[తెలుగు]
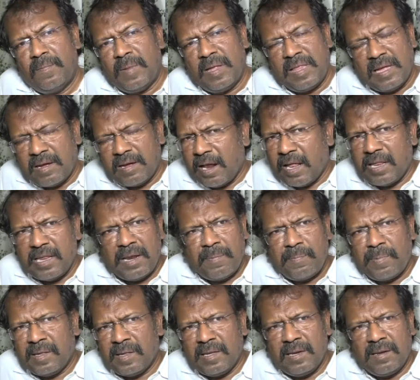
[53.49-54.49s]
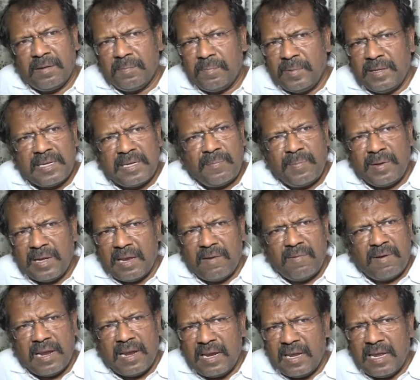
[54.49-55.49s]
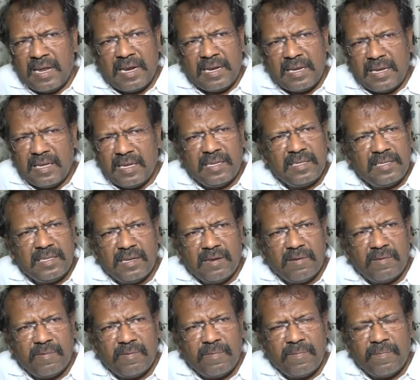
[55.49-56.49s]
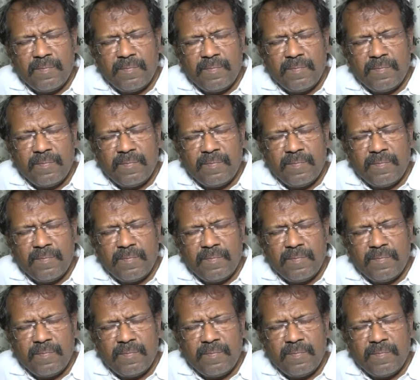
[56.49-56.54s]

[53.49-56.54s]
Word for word: మెదక్ హండ్రెడ్ పర్సెంట్ బీజేపీ గెలవాలనే ఇచ్చిండ్రు